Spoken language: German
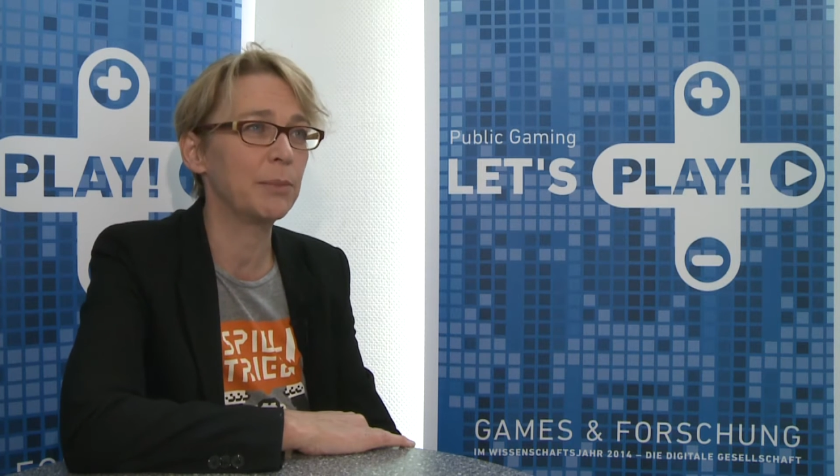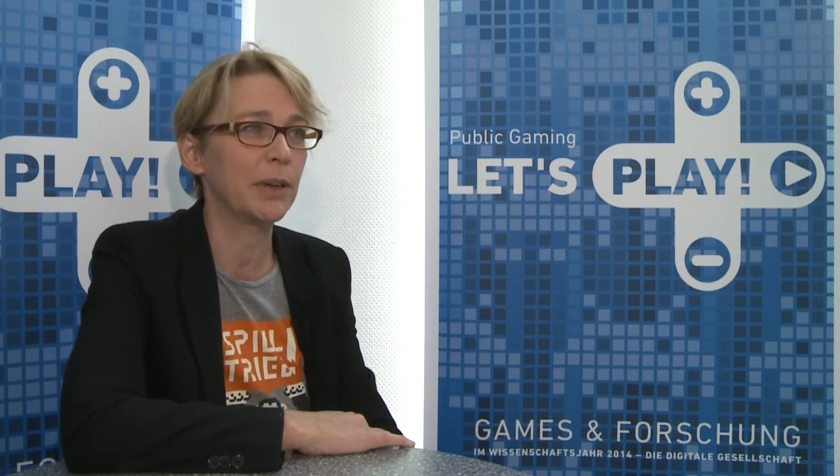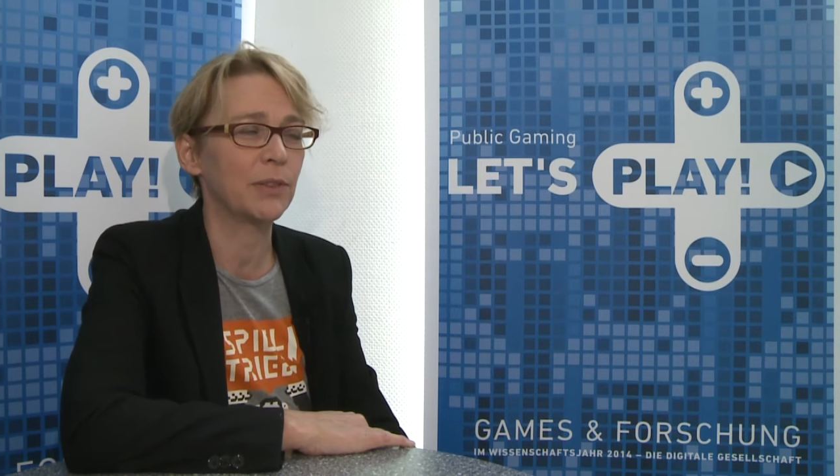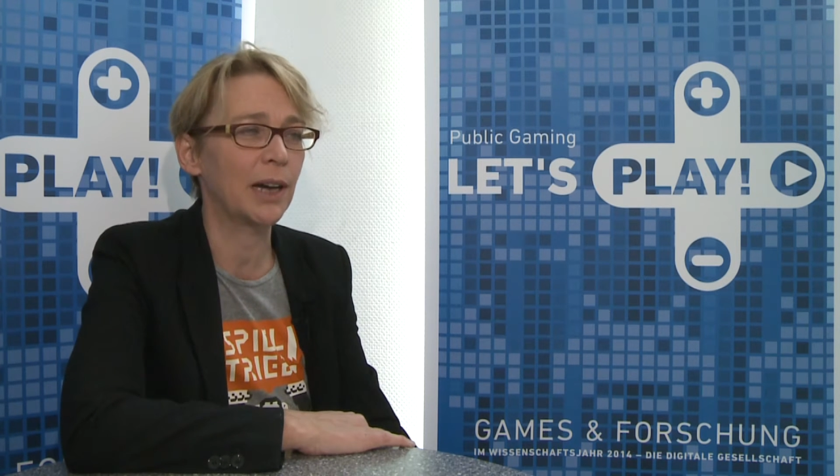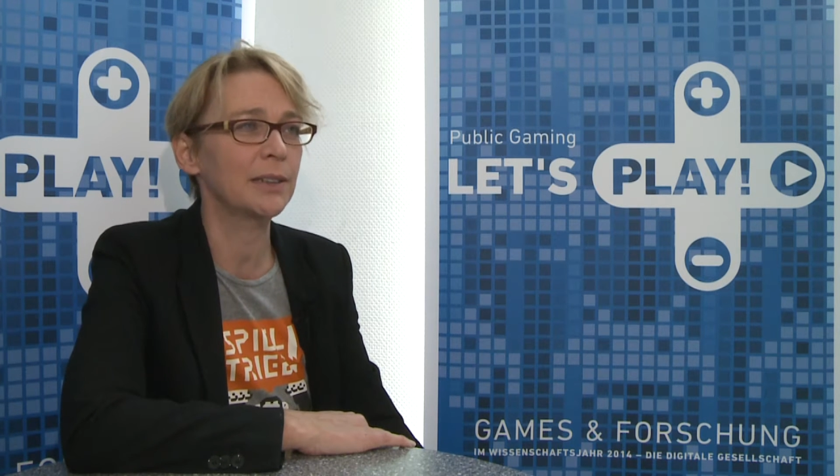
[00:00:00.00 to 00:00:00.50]
einem
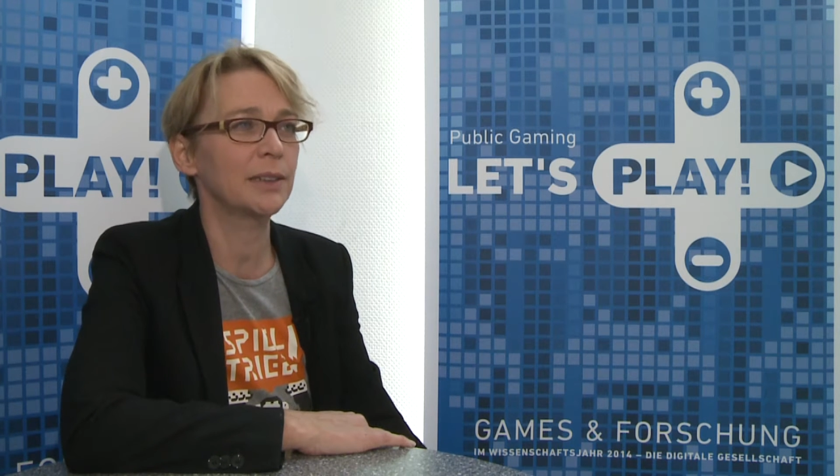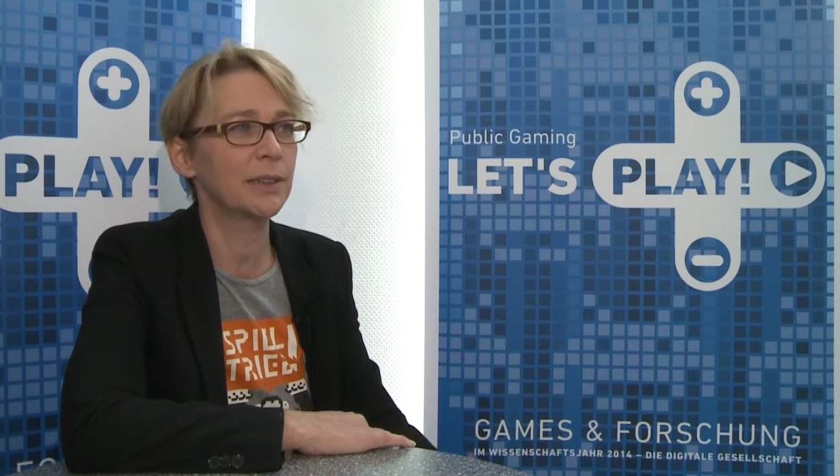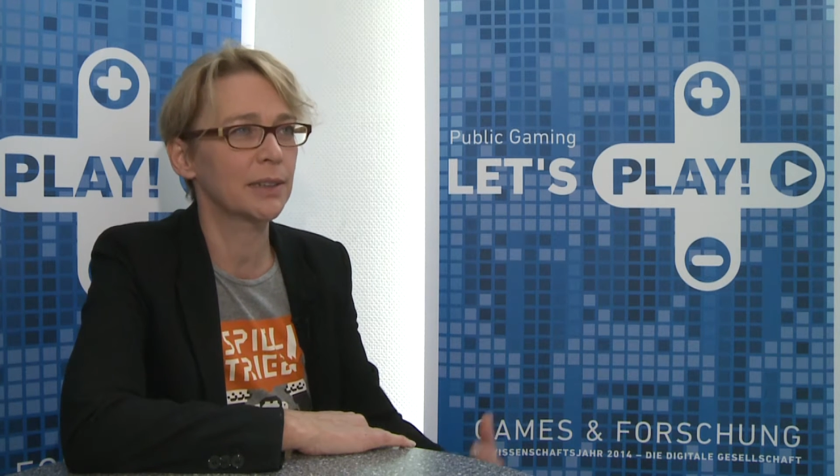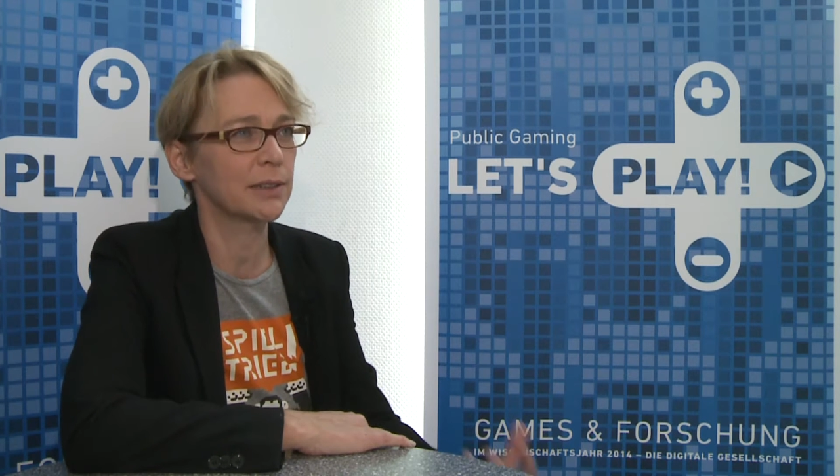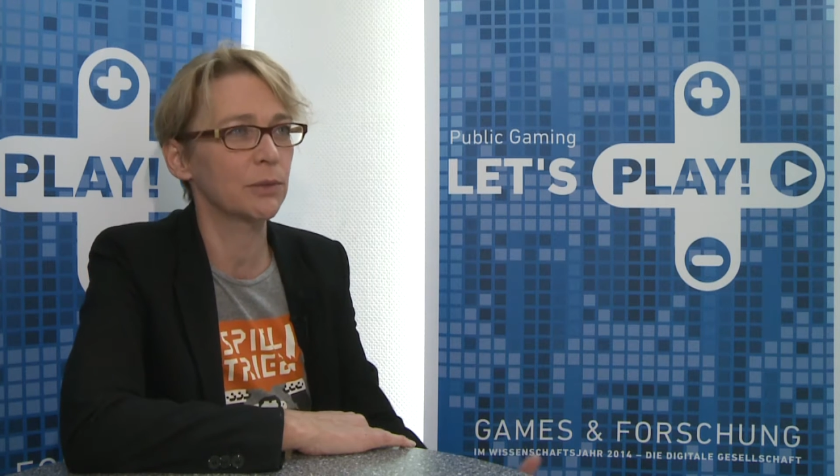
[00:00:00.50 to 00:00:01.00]

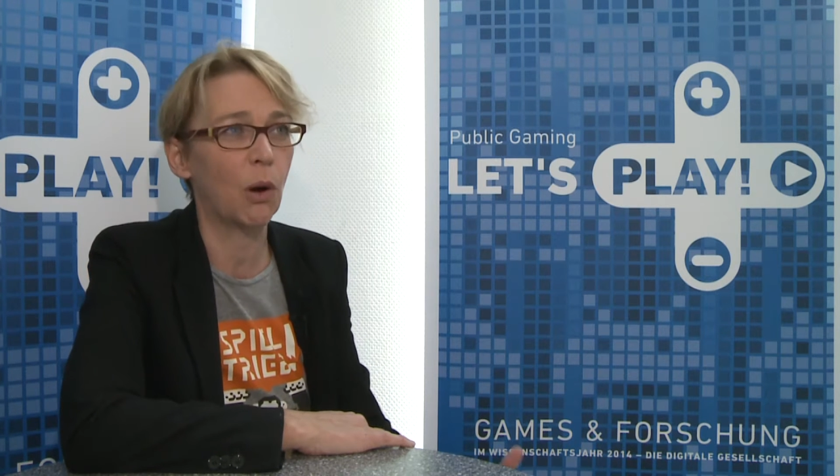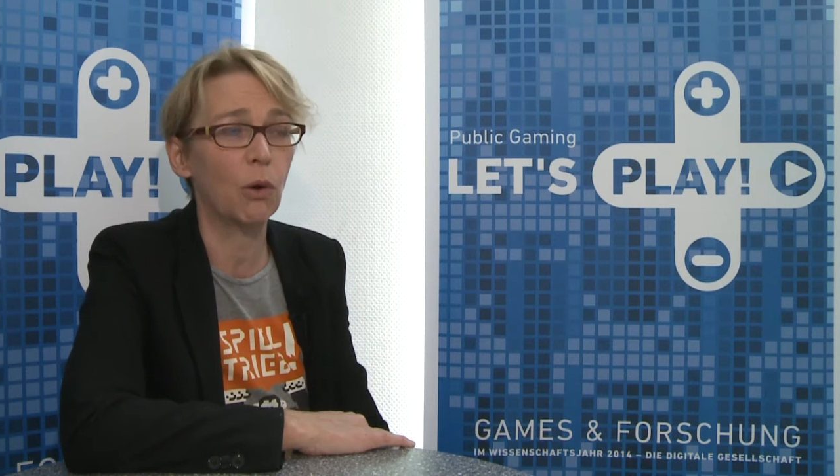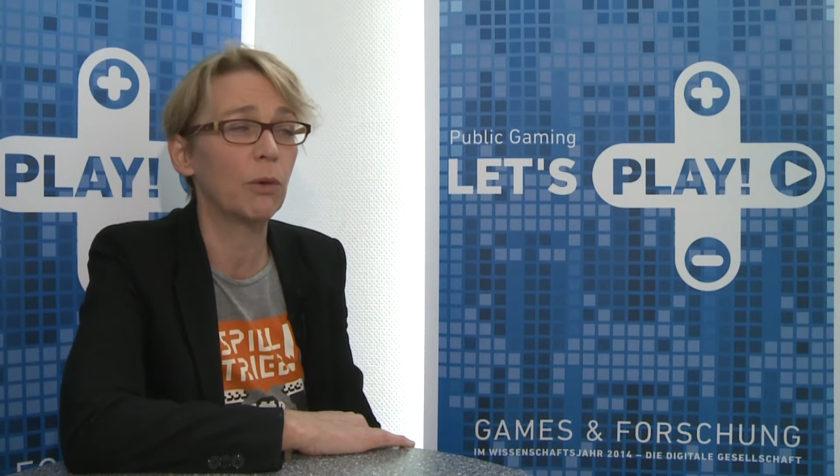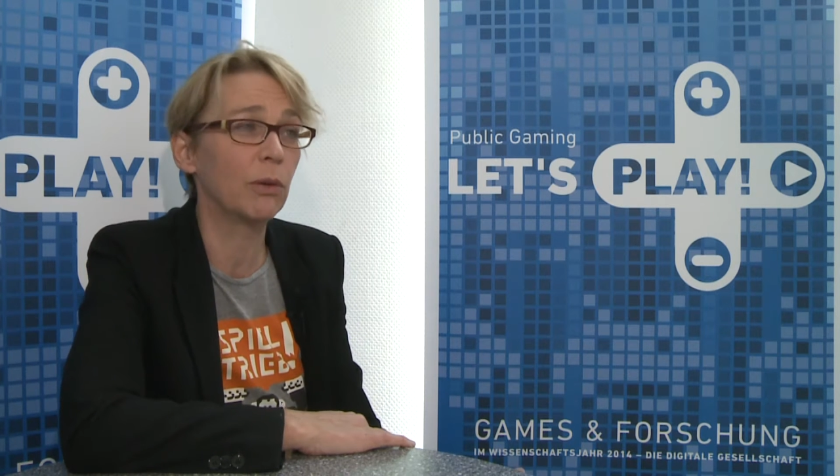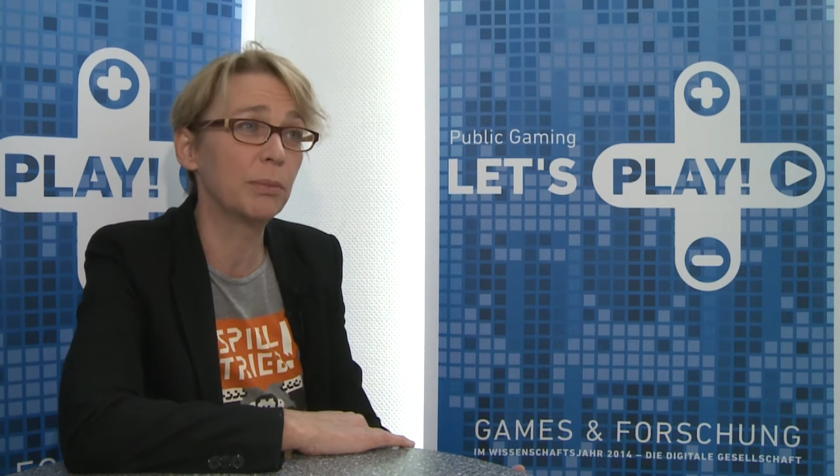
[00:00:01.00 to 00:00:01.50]
erwartet, also auch